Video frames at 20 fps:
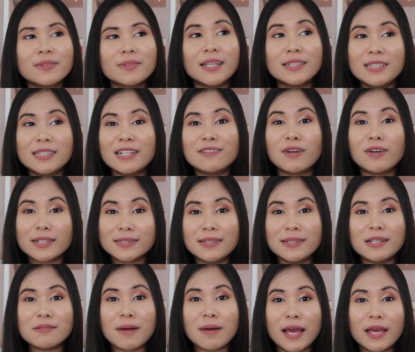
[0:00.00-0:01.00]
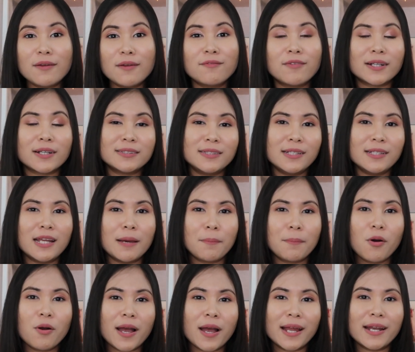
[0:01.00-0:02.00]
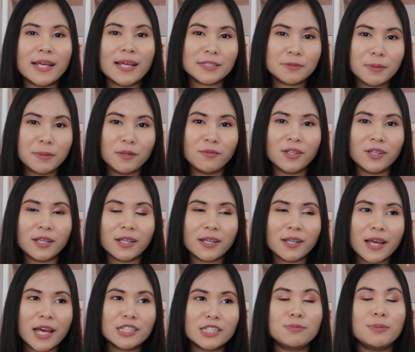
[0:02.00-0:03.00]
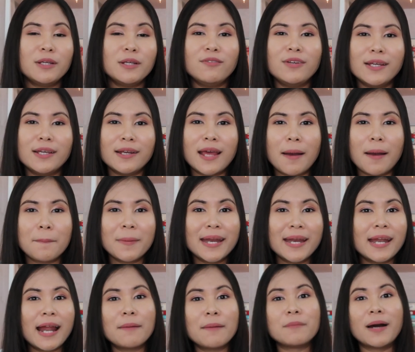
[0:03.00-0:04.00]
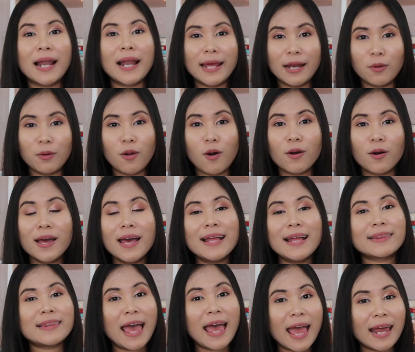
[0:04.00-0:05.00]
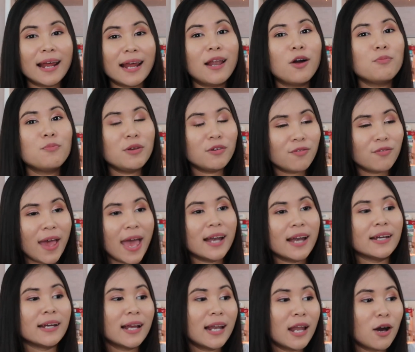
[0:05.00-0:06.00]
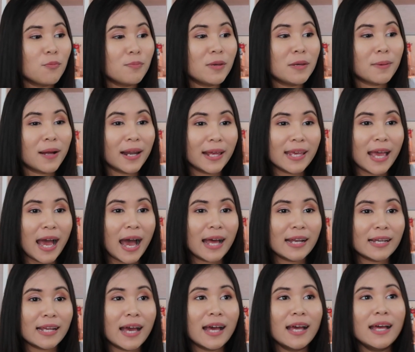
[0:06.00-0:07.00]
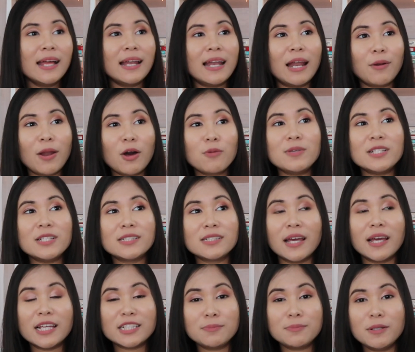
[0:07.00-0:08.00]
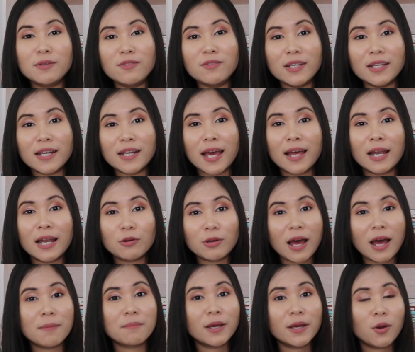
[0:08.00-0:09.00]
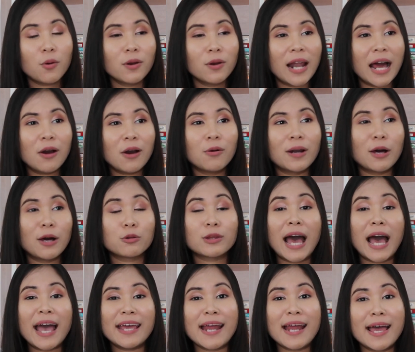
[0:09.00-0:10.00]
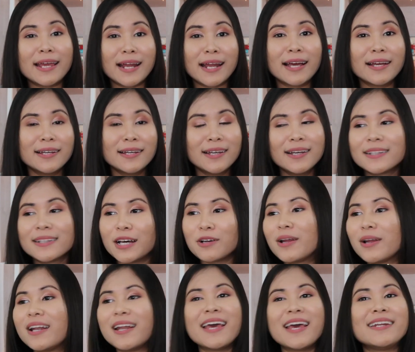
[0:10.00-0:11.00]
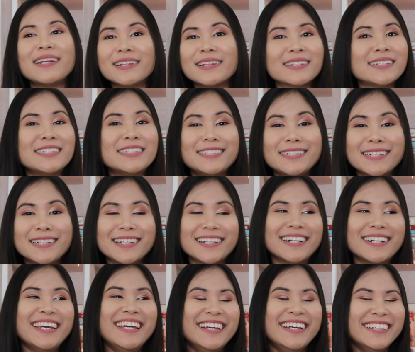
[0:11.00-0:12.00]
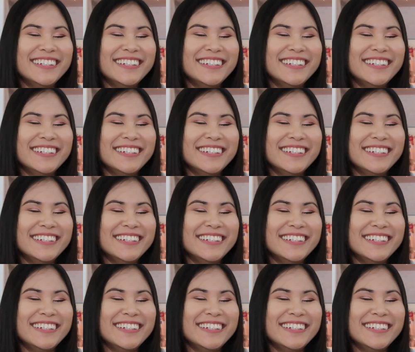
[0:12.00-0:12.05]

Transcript: จะฉีดวัคซีนไหมวัคซีนเนี่ยป้องกัน HPV HPV เนี่ยไม่ได้ทำอะไรเราหรอก แต่ถ้าเรามีแฟนหรือถ้าเรามีภรรยาเนี่ยแล้วเรามีเชื้อ HPV เนี่ยเราทำให้คนรักของเราตายได้นะเท่านั้นแหละในตันฉีดเลย